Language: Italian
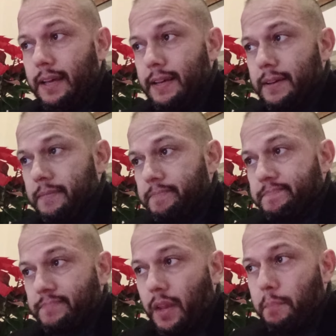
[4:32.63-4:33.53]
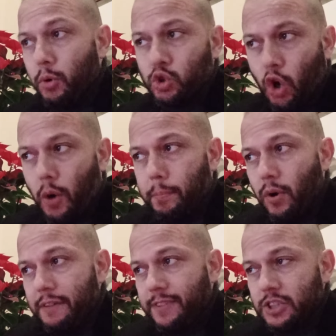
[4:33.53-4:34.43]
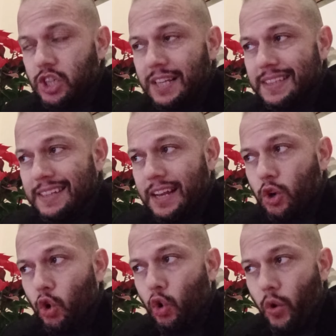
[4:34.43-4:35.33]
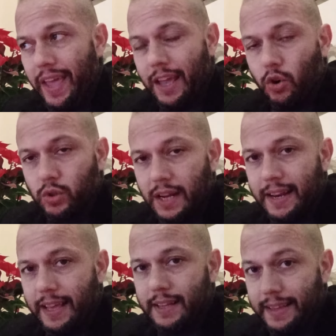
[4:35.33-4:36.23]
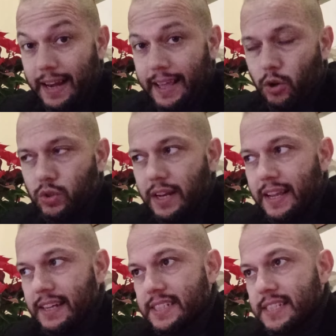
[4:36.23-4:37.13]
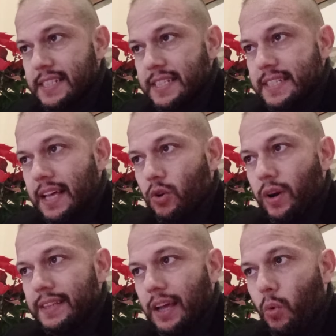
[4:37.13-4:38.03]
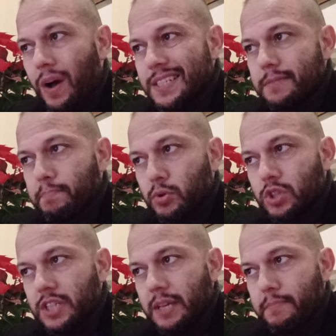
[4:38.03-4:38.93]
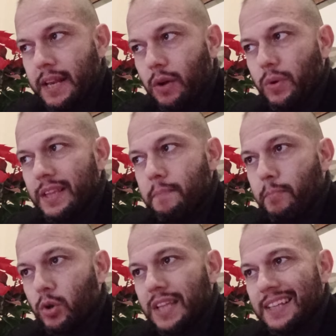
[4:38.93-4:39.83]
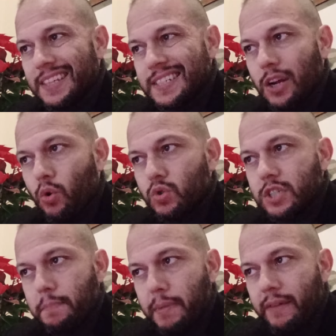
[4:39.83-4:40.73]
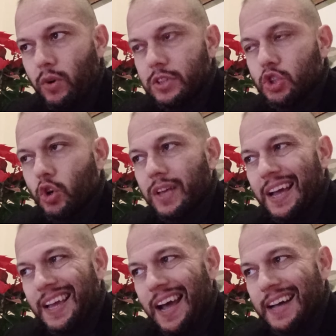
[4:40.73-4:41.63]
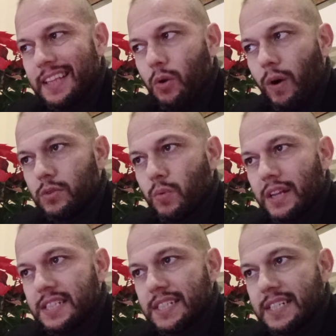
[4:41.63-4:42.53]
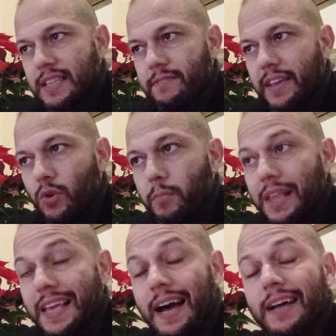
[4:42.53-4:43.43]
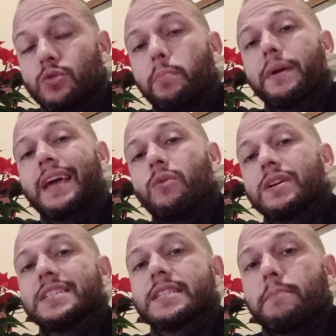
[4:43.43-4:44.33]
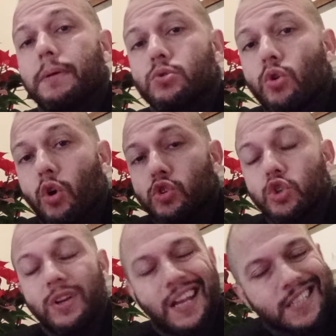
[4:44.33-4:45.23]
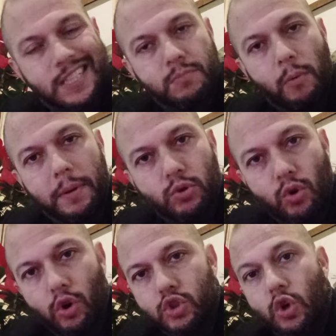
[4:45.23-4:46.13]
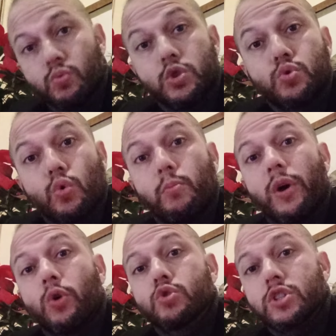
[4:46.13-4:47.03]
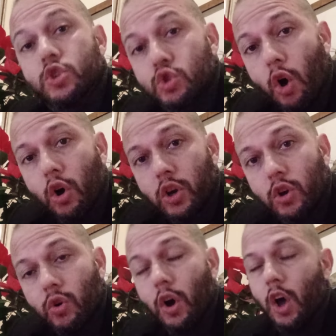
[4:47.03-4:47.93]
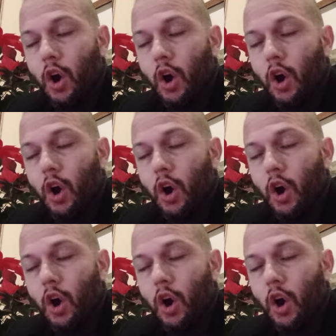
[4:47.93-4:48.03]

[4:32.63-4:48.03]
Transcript: Ehm, Purtroppo la fragilità del loro ego, dell'ego del narcisista, lo rende quasi impossibile, quindi è importante essere consapevoli di ciò che accade quando un narcisista viene umiliato, perché un narcisista patologico, il narcisismo patologico, è un disturbo egosintonico,